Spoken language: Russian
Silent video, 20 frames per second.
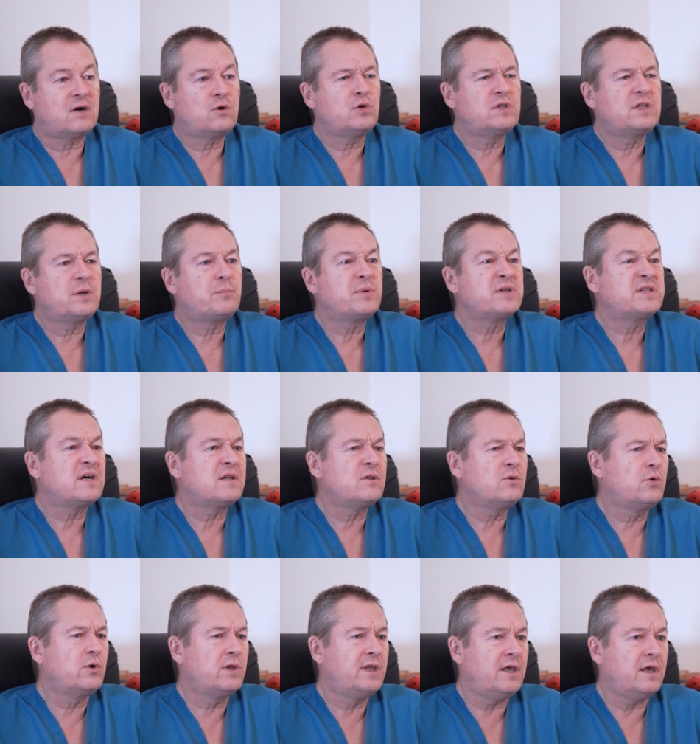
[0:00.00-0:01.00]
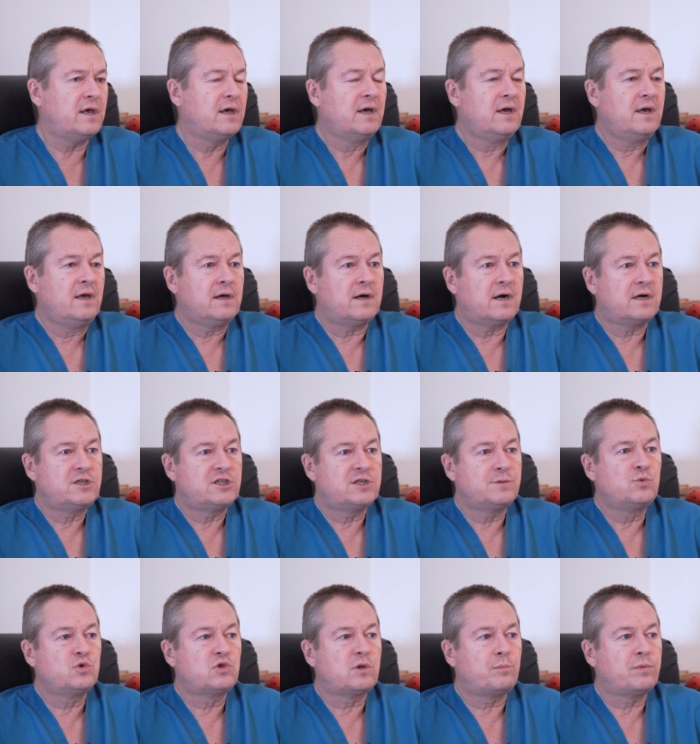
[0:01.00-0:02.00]
какой-то патологии, как к
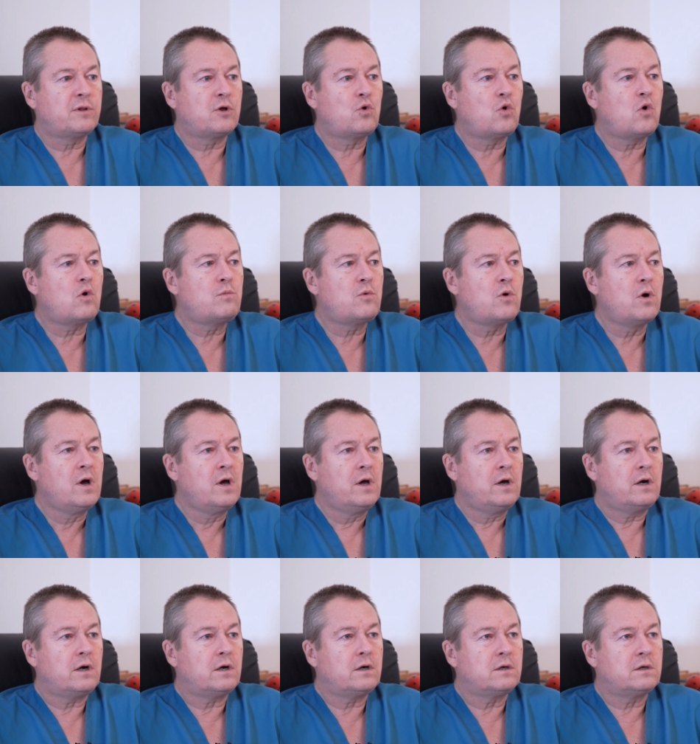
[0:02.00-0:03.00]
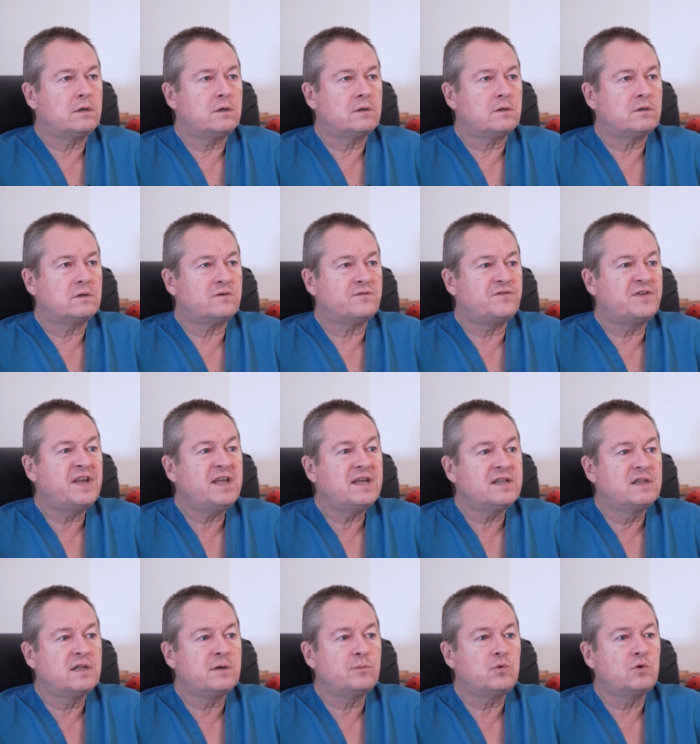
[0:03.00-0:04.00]
чему-то плохому,
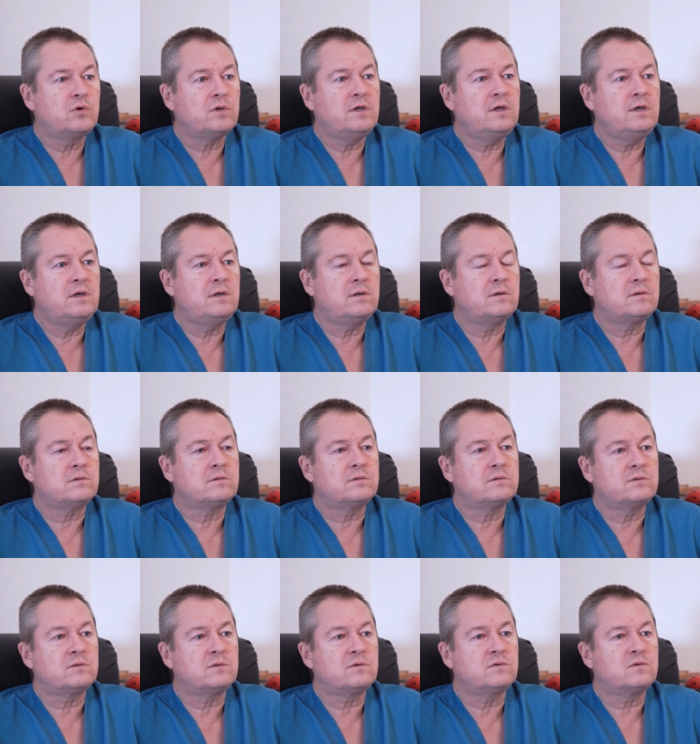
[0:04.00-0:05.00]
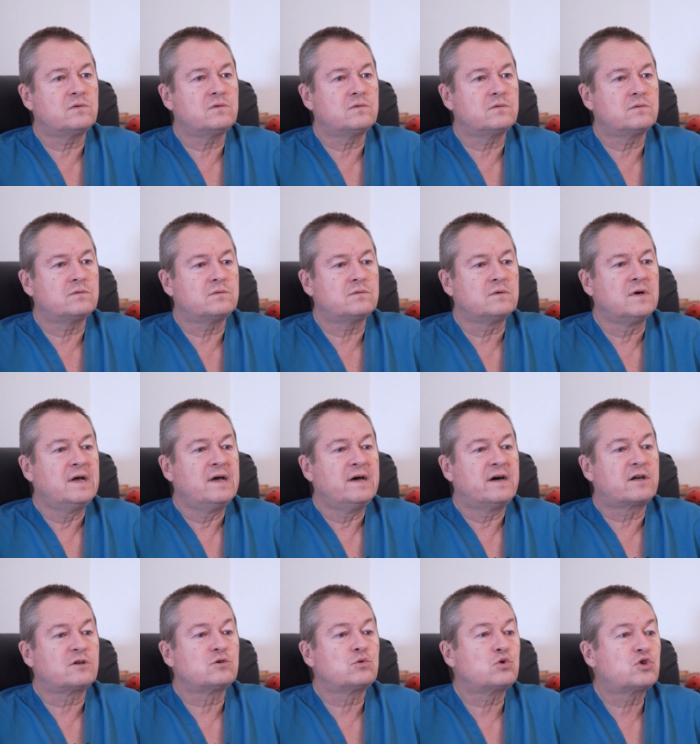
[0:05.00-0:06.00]
вредному и э,
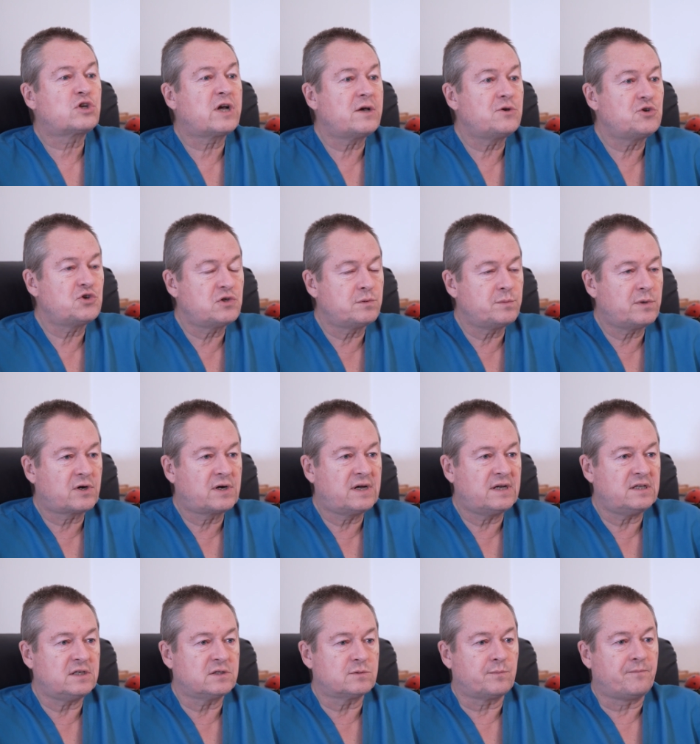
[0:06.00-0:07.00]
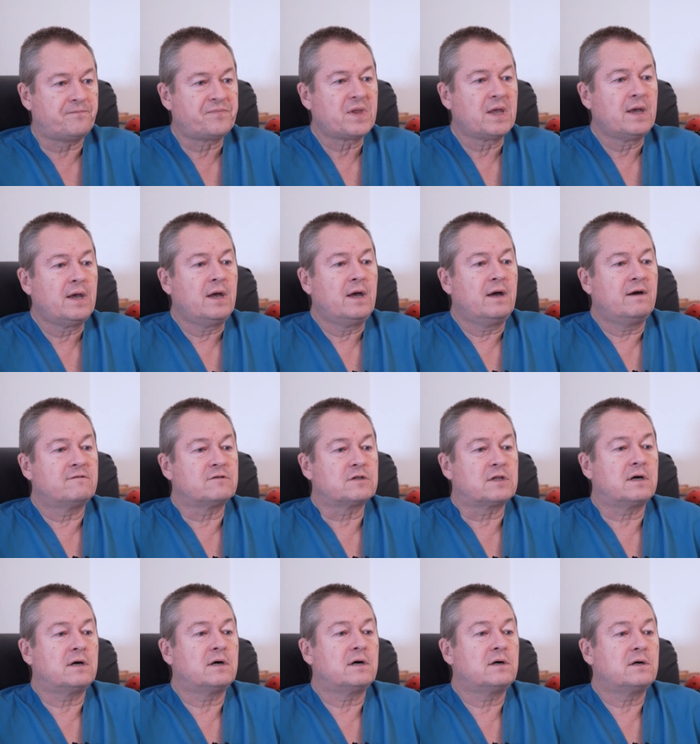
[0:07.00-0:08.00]
разрушающему организм.
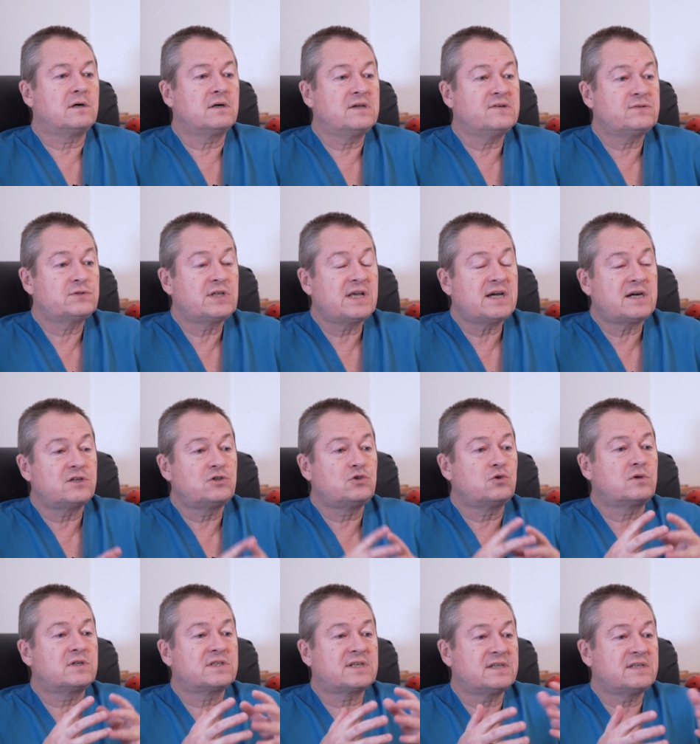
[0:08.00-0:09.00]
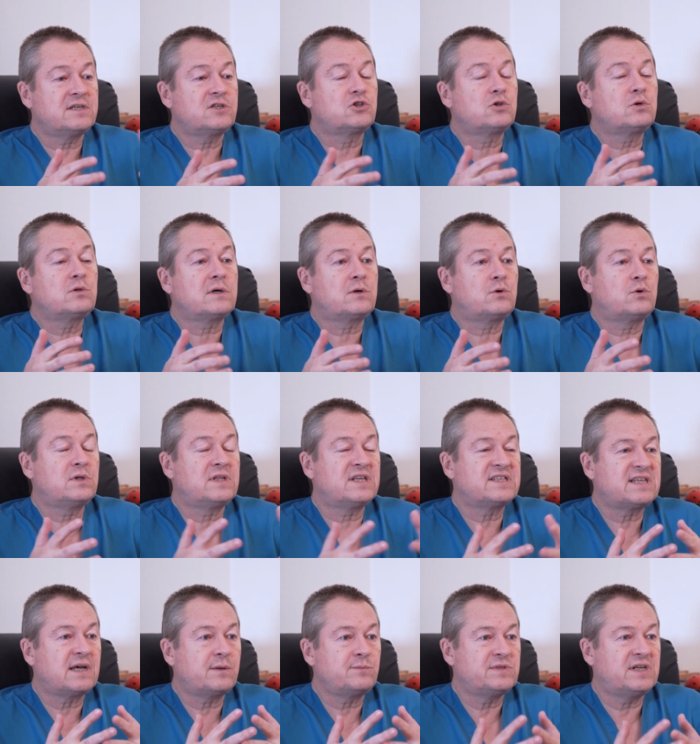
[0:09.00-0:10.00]
Вот. И вот я хочу рассказать, что такое на
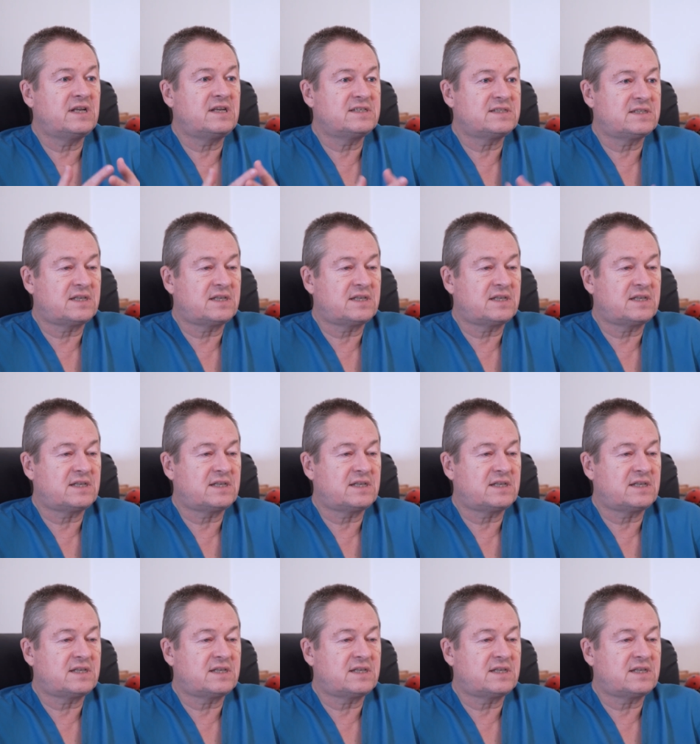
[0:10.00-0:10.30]
самом деле